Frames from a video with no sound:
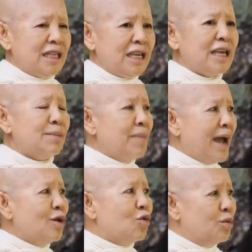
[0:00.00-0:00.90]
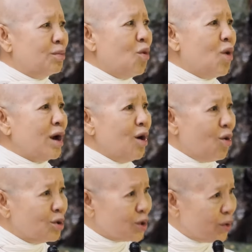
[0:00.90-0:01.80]
ที่ไม่ขุ่นมัวล
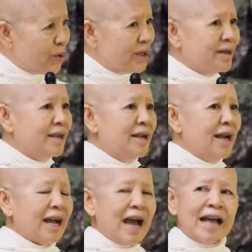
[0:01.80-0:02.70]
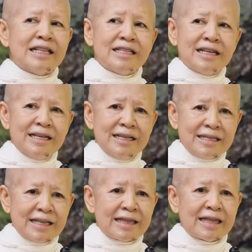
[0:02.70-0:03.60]
งทุนการเจริญ
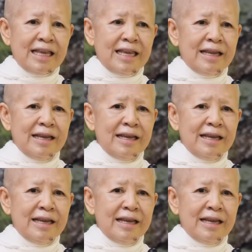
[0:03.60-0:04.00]
สติ